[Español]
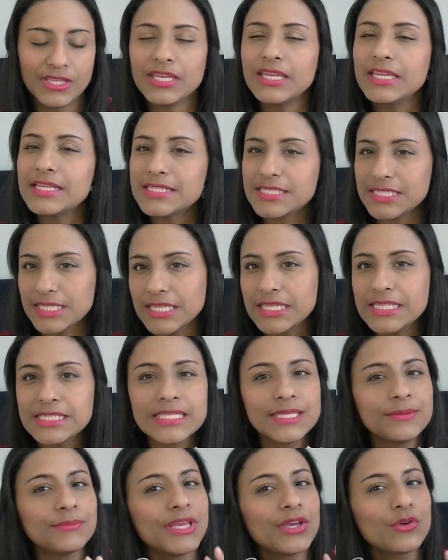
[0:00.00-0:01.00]
Y sí,
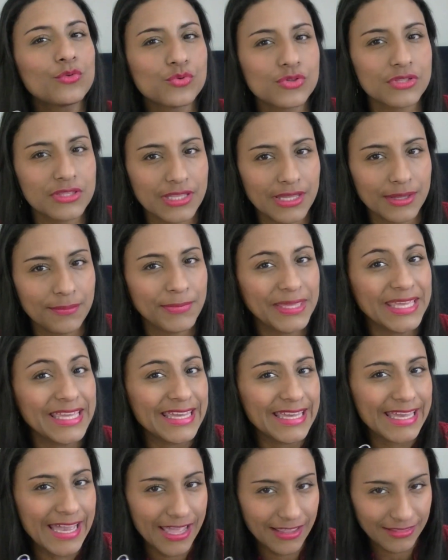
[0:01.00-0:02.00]
sí me gusta, me
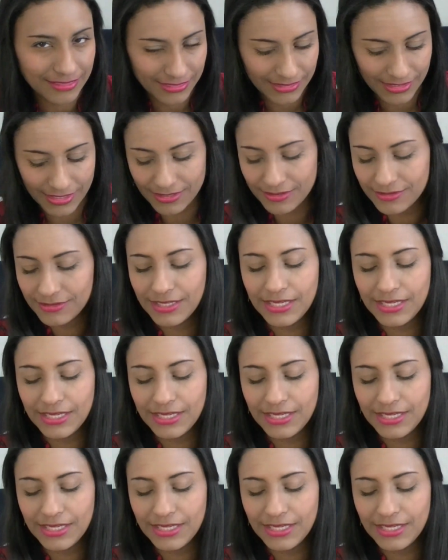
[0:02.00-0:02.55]
encanta,